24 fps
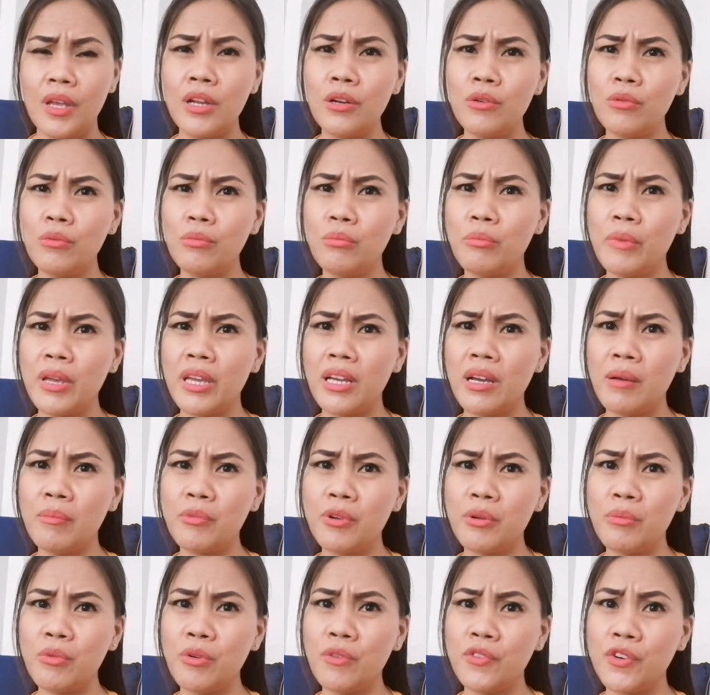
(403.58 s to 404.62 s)
anong makeup
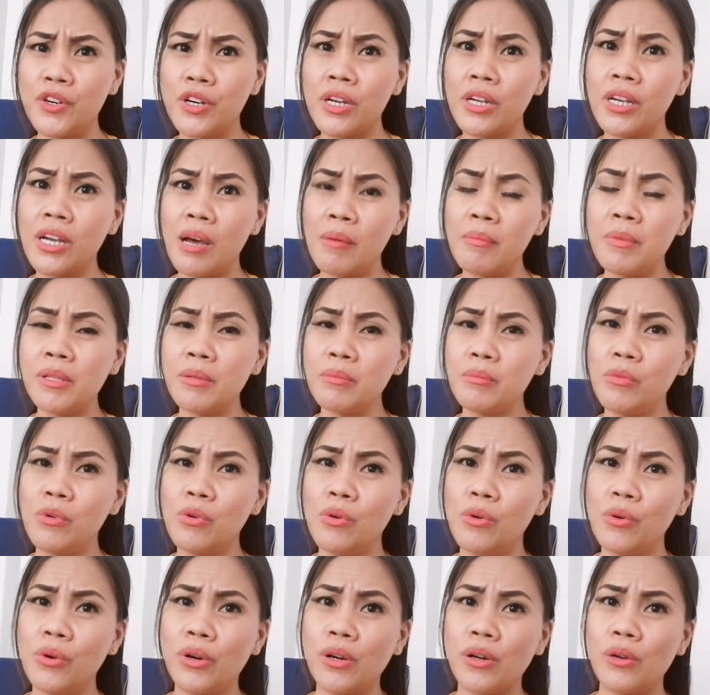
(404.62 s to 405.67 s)
remover ang gamit
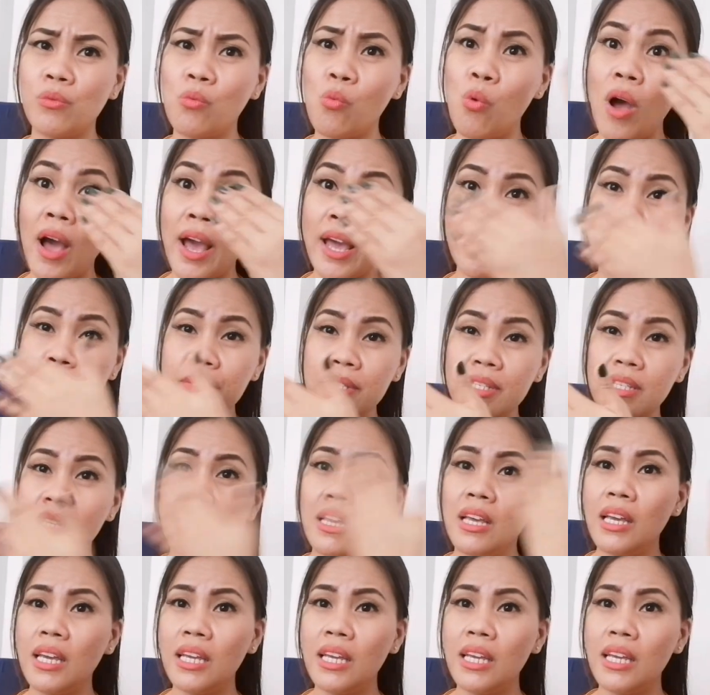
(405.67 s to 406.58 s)
mo or wipes,